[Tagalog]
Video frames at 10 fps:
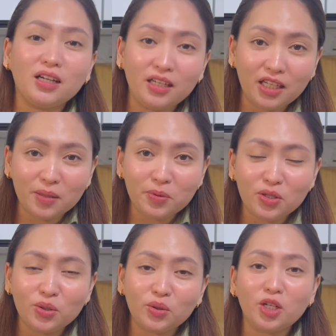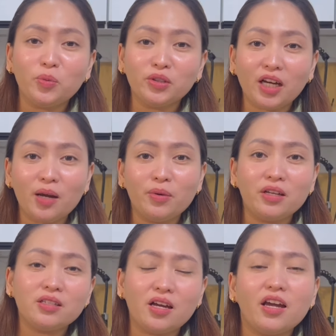clips nung nagpunta kami
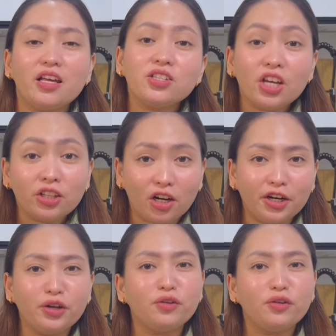sa SNR